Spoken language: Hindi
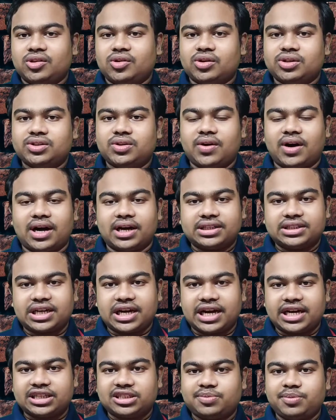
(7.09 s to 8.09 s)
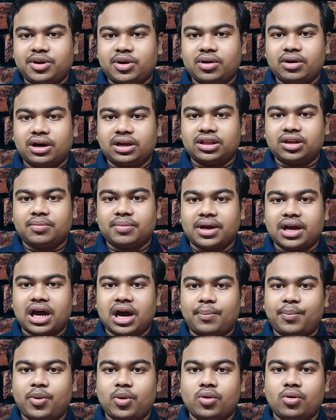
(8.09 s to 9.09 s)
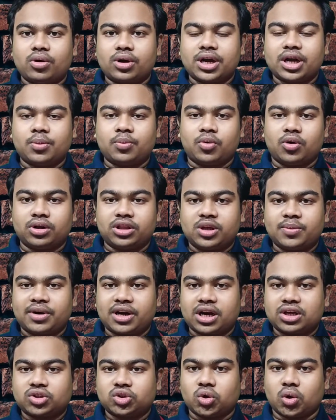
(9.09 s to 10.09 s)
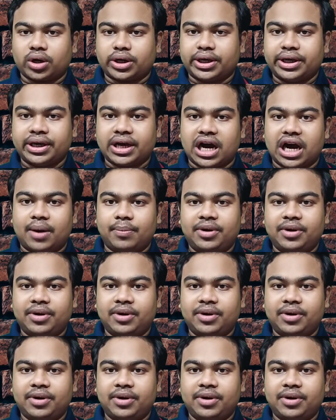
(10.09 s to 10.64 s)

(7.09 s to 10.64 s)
दोस्तों आज का इस वीडियो के अंदर मैं आप लोगों को एक बहुत ही बड़ा शॉकिंग